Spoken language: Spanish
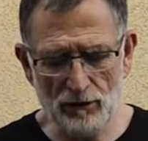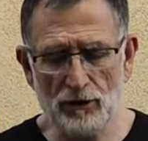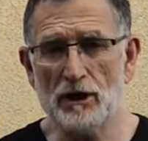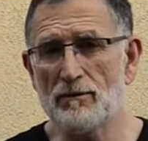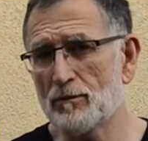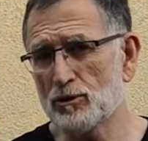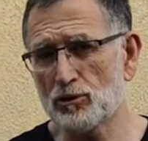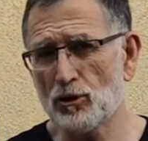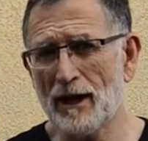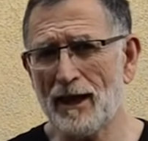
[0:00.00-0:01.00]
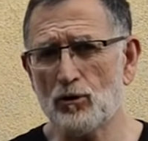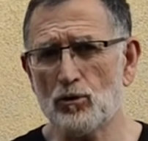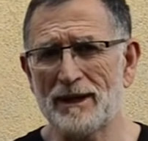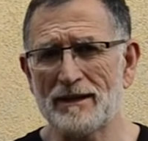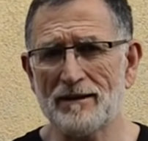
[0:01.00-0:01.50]
donde llevamos toda la
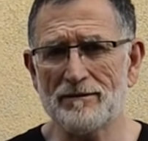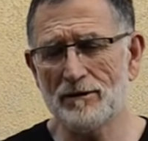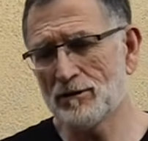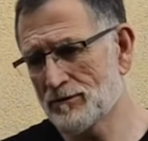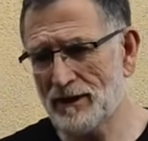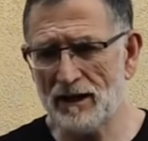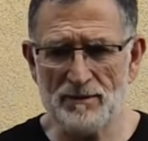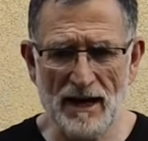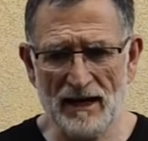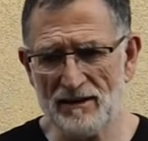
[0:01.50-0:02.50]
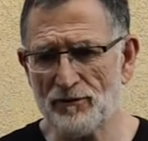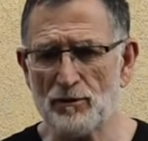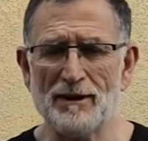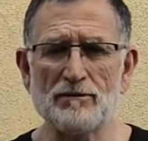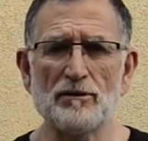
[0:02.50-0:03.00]
documentación del viaje,
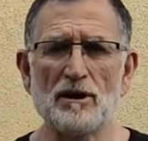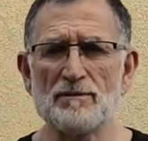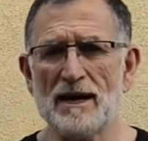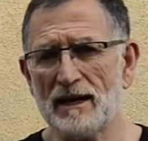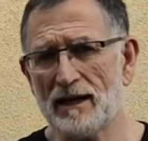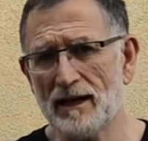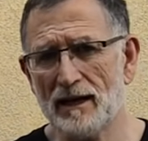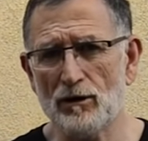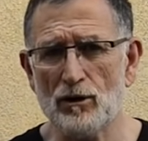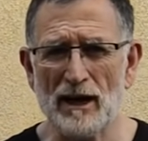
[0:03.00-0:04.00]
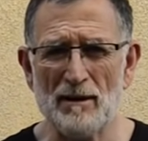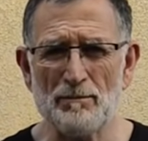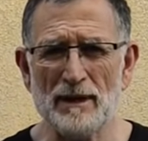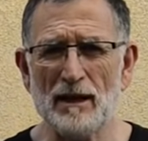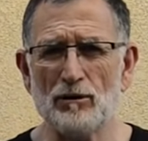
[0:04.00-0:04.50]
información del viaje, los
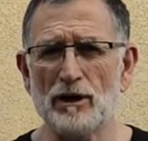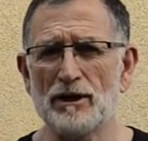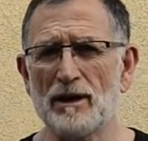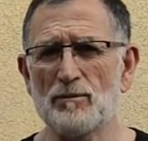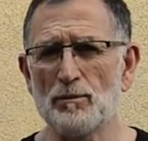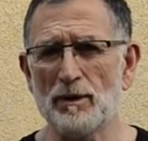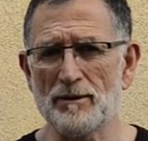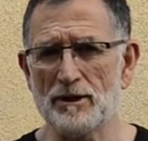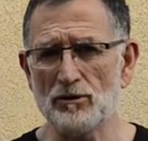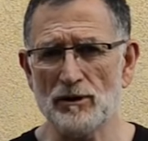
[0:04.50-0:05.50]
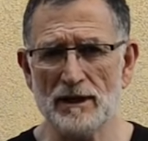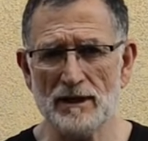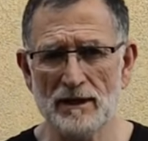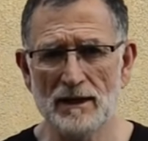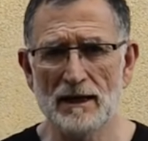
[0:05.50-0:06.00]
campings a los que tenemos previsto
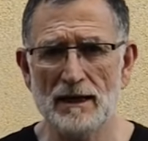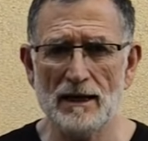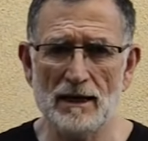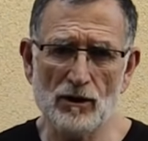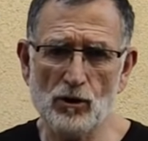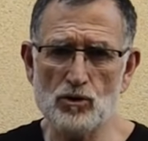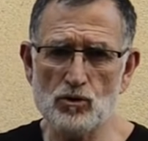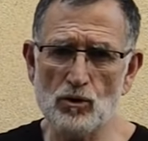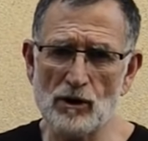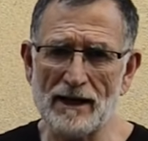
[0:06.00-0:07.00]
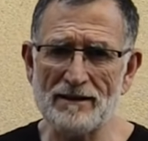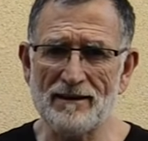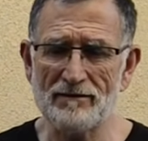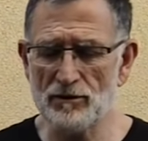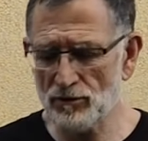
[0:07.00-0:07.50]
ir y con su
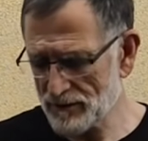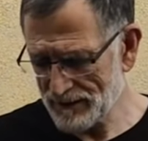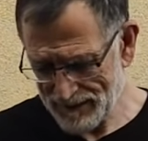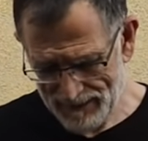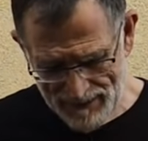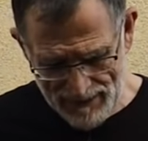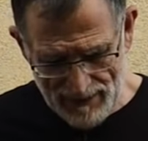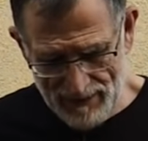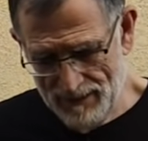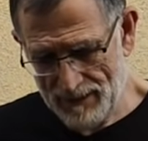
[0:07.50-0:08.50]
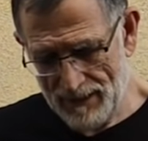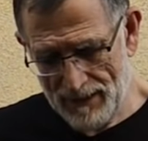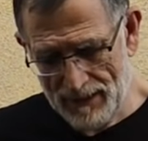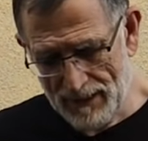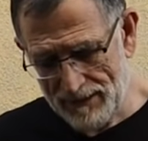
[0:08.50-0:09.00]
localización.
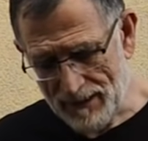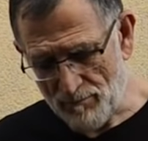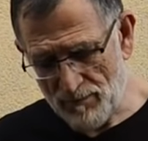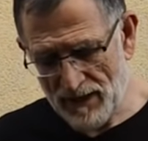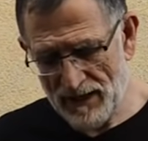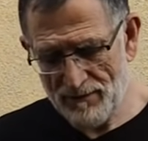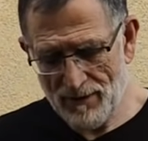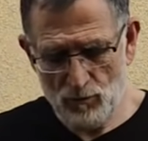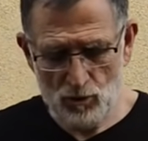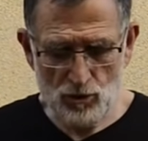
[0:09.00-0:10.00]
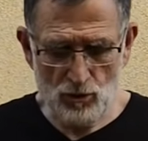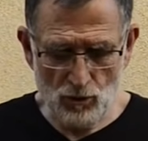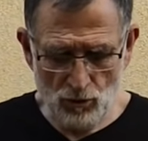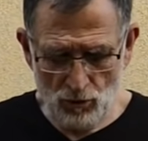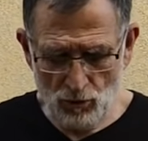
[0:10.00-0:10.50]
También llevamos uh,
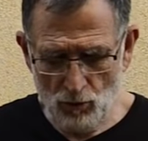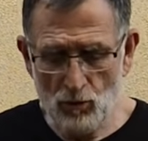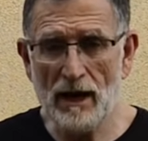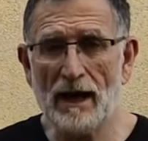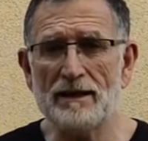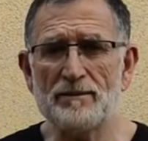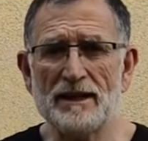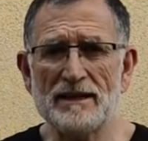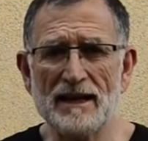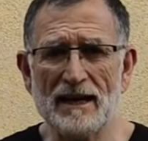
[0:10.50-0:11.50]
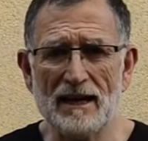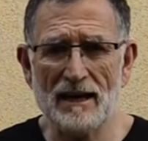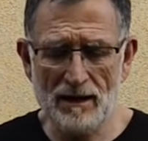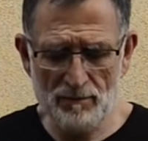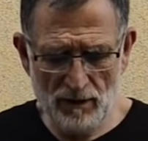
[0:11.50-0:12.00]
una libreta que
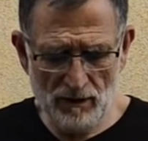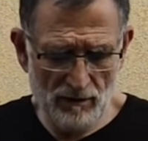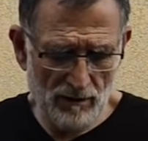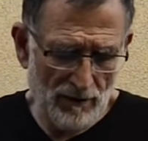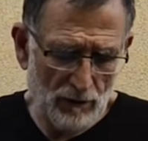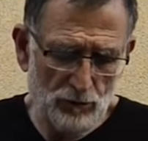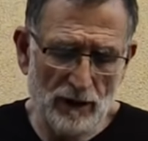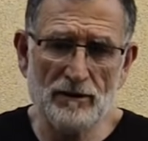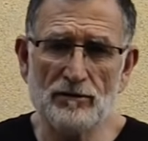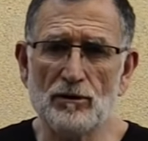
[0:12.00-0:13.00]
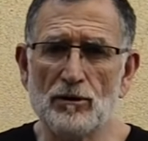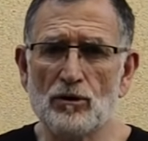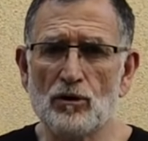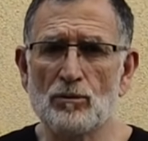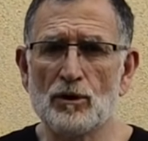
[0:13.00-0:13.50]
a mí que la utilizo
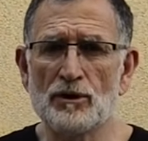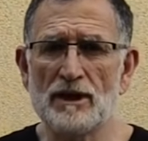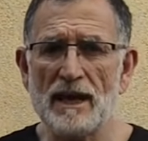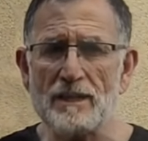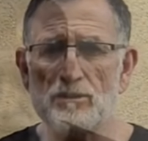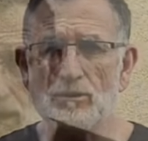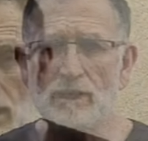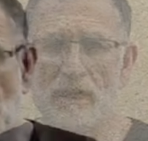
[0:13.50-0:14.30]
como diario